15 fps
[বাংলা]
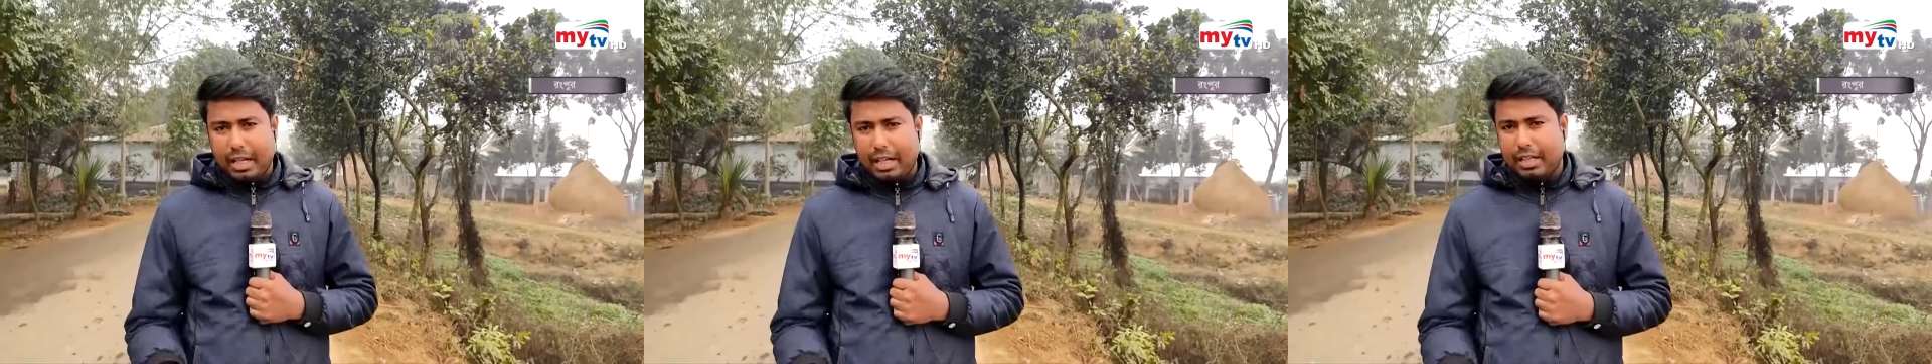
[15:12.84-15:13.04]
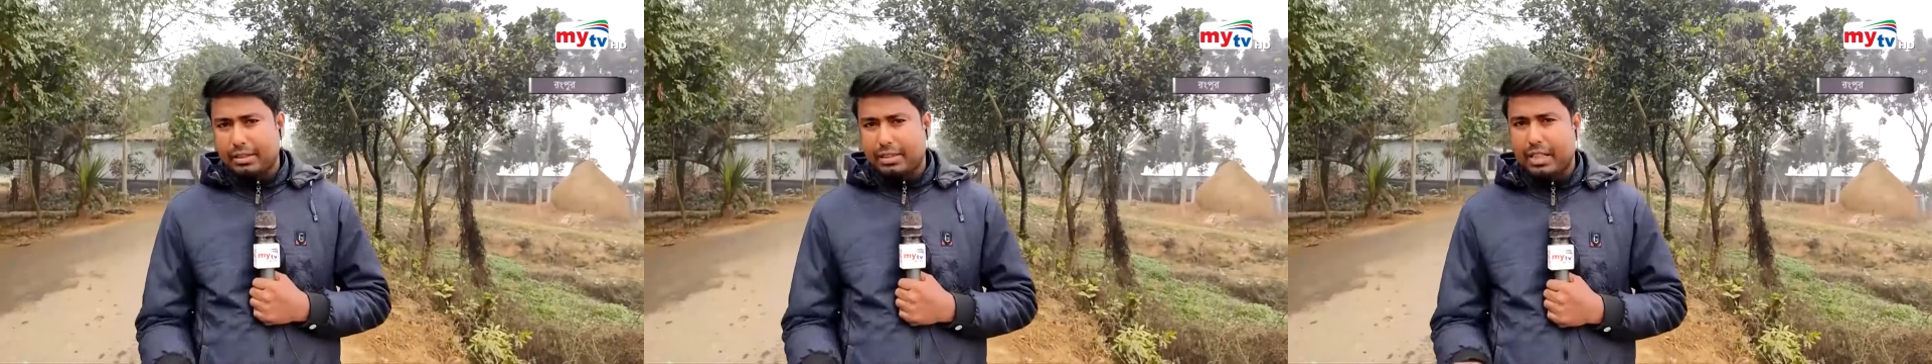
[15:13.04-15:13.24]

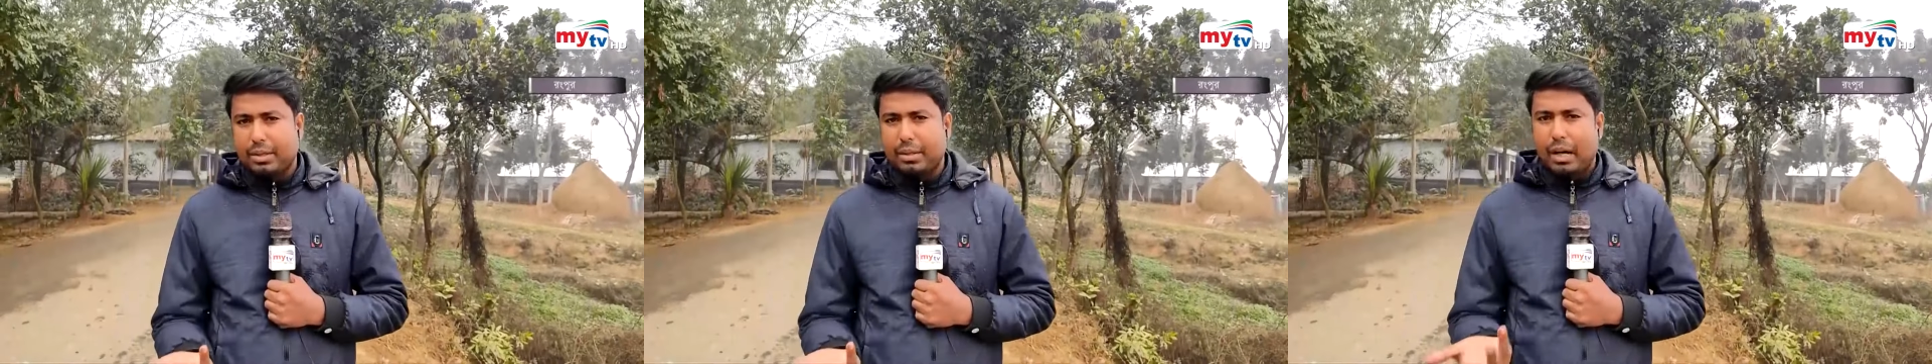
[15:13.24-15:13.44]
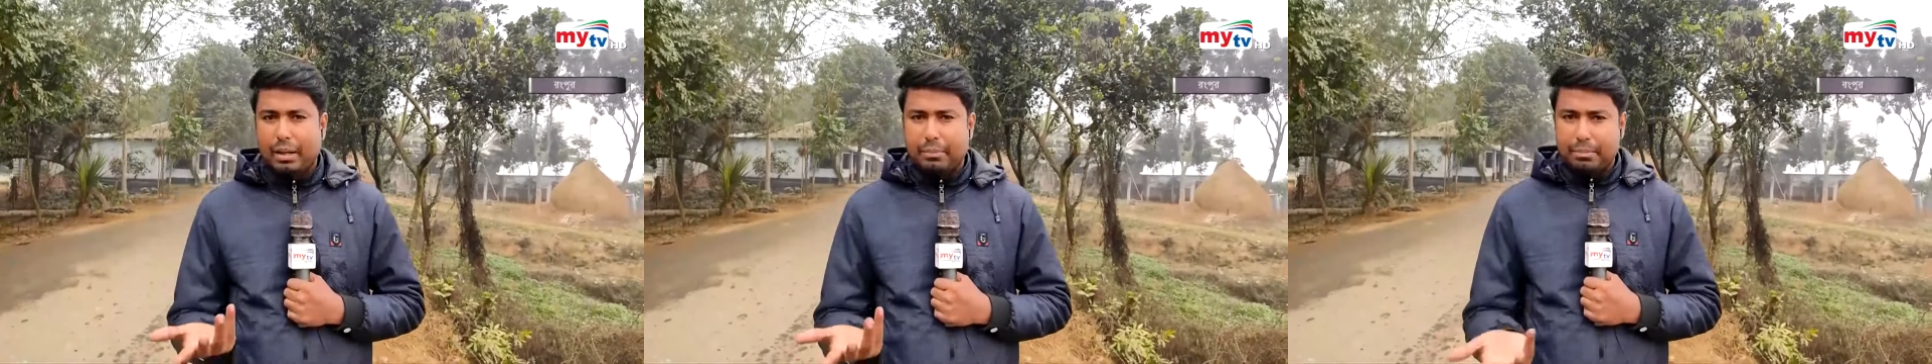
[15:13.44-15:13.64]
মানে
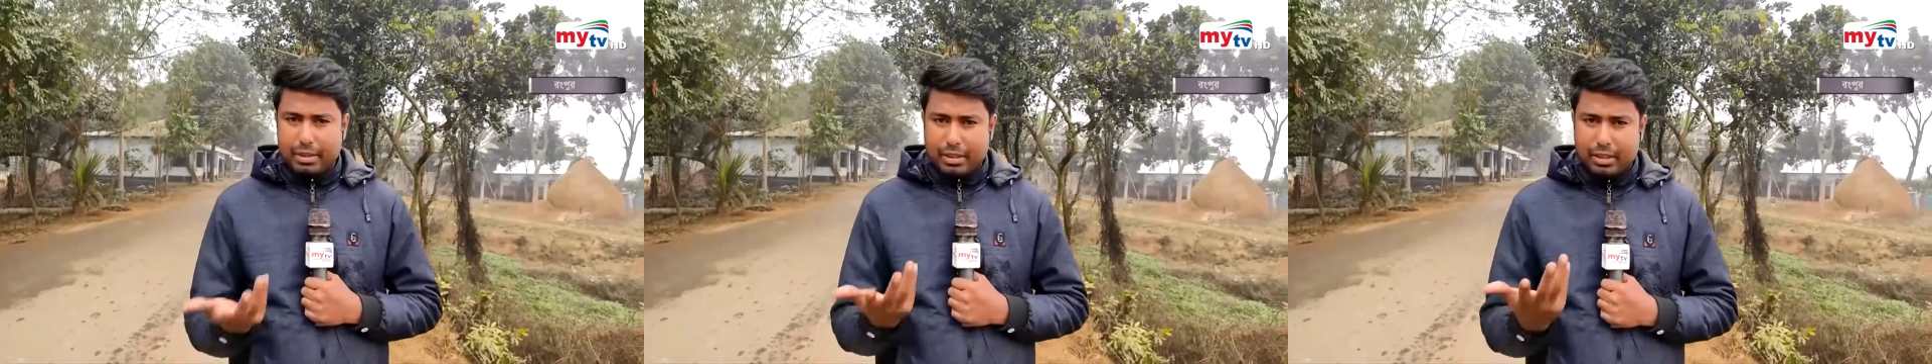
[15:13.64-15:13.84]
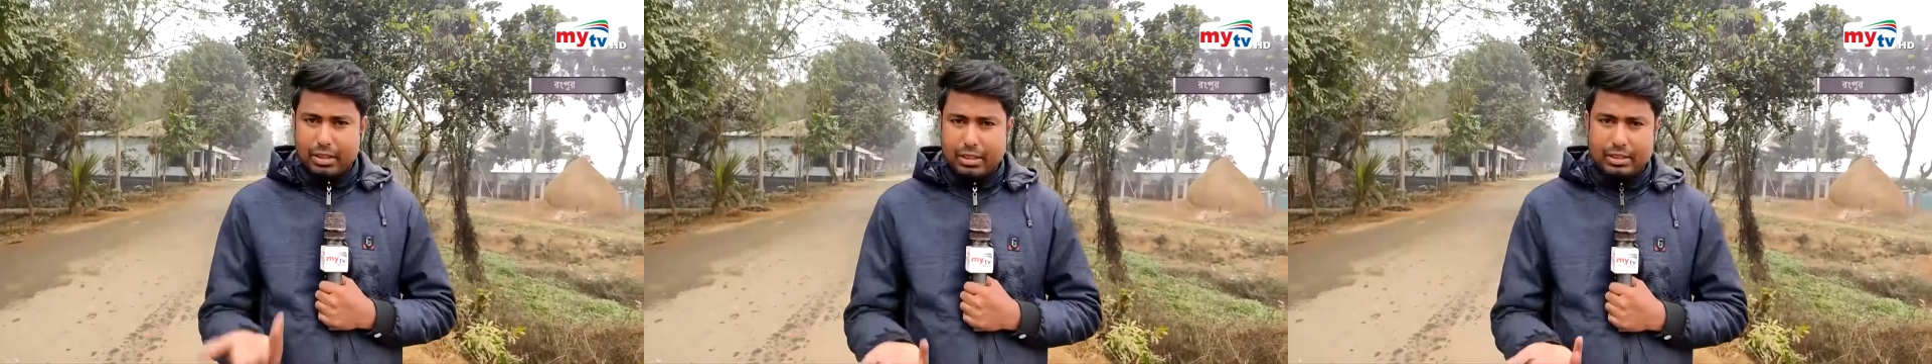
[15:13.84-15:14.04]
যে
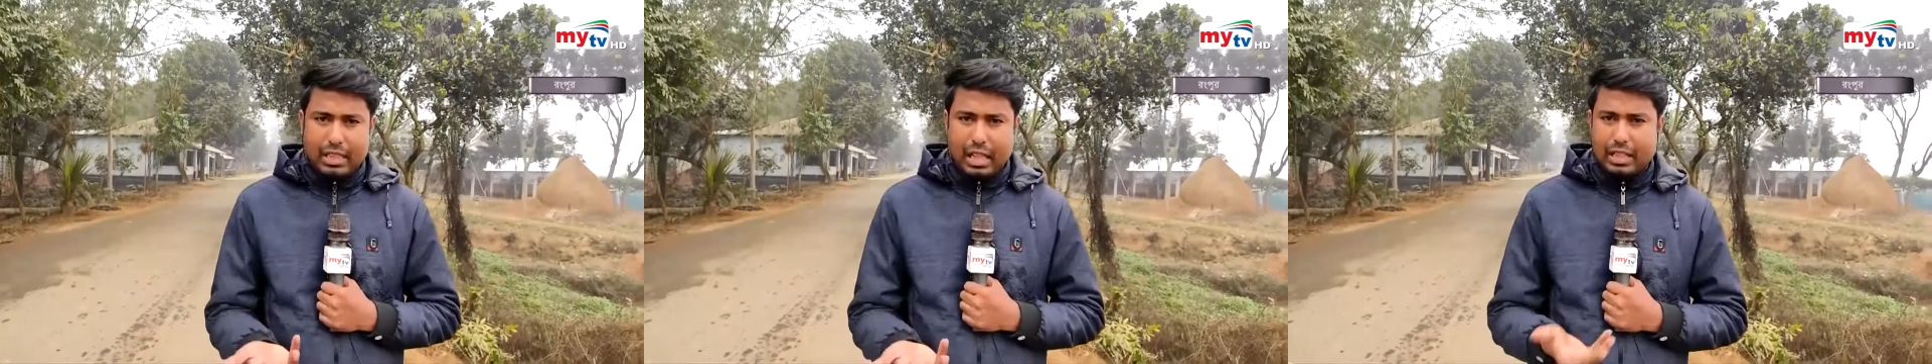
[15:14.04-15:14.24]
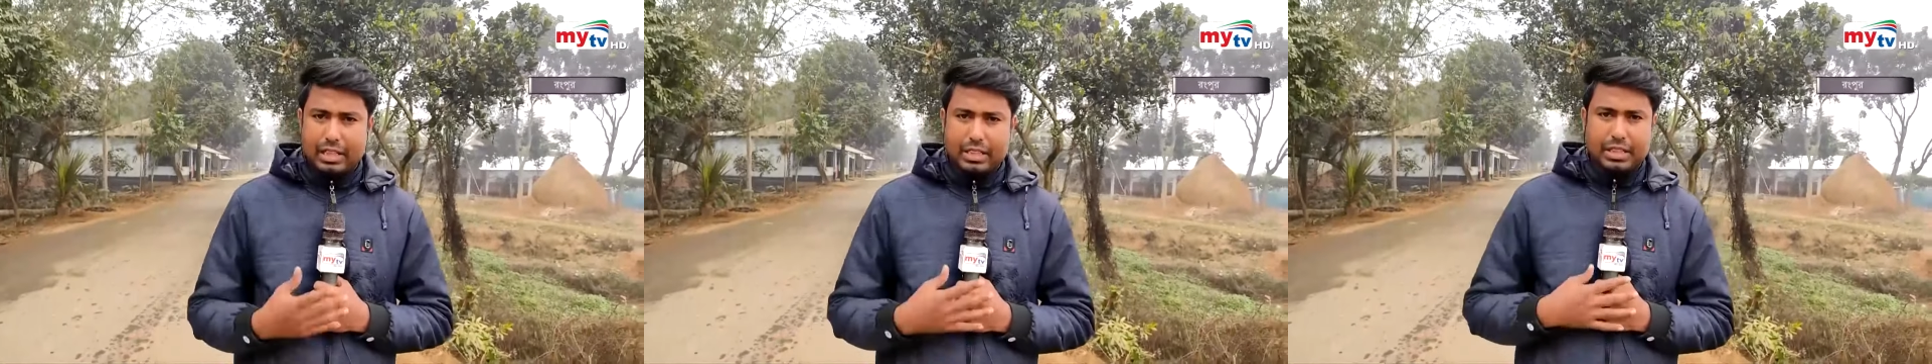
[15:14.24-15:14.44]

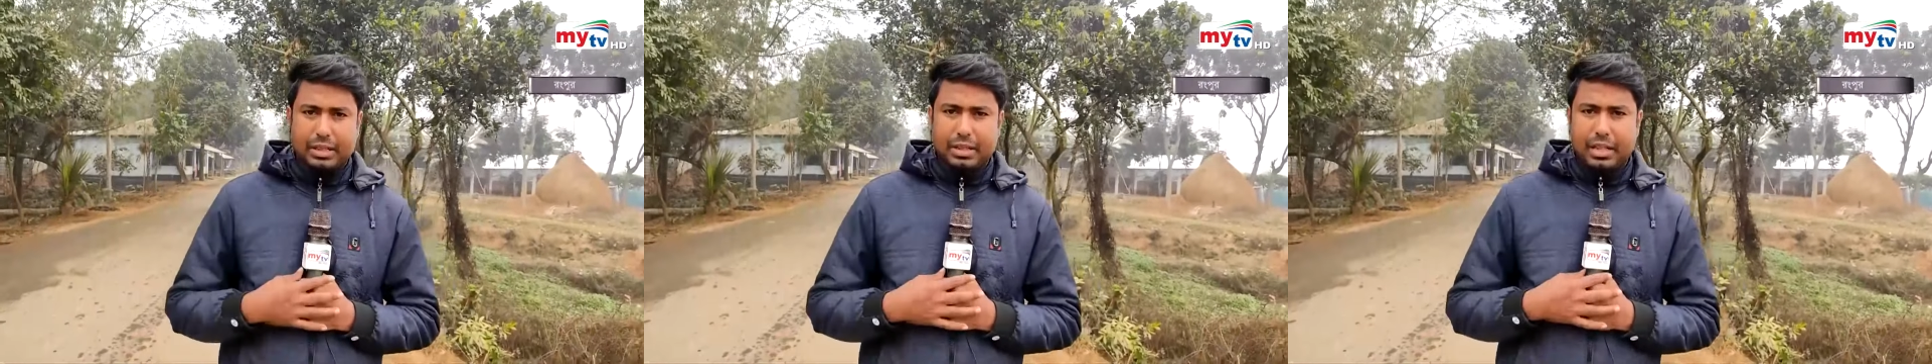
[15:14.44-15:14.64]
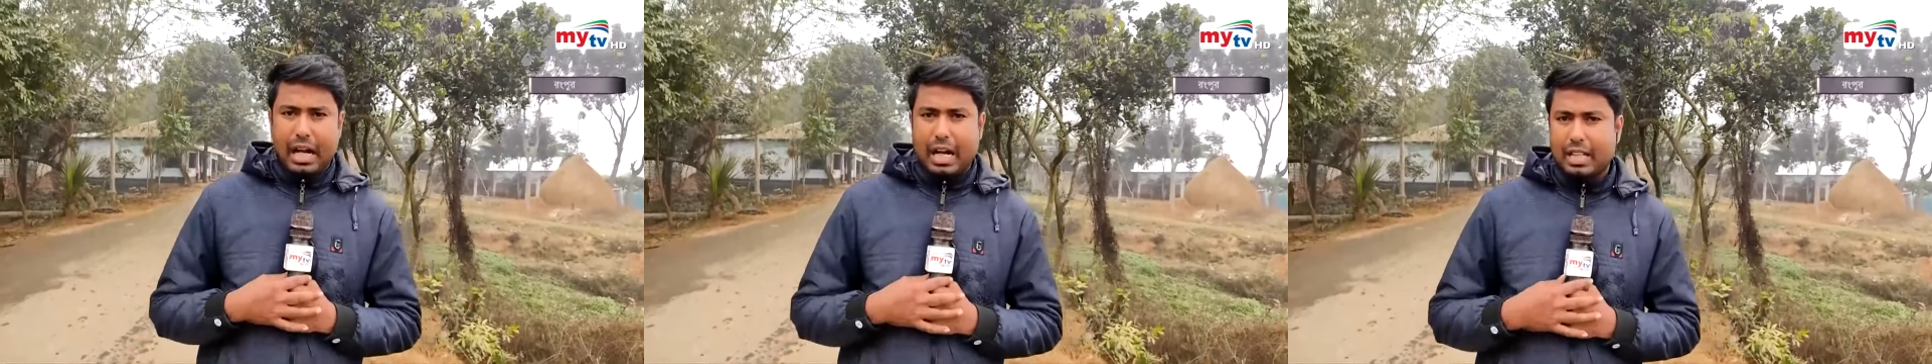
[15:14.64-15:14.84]
তাদের যে